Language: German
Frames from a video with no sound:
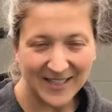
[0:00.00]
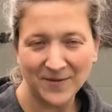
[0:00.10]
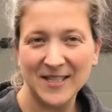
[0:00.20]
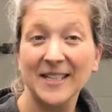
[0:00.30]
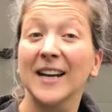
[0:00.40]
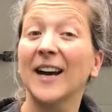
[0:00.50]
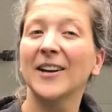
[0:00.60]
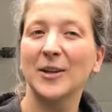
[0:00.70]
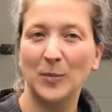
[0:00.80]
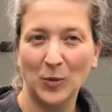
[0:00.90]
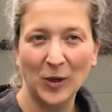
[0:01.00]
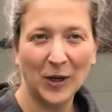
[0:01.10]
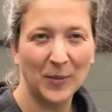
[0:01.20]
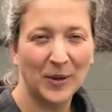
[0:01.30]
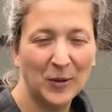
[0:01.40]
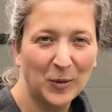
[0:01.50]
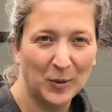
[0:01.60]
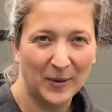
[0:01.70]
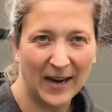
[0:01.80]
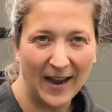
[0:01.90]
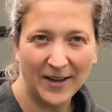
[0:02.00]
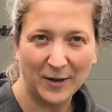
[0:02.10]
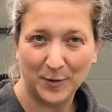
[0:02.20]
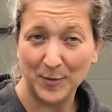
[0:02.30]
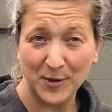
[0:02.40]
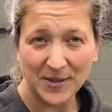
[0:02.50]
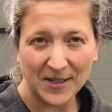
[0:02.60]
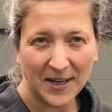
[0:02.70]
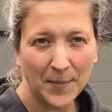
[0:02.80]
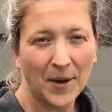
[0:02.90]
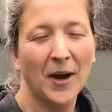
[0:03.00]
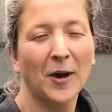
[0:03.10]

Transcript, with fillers: denn wir sind gerade im Urlaub in der Lüneburger Heide auf dem Südseecamp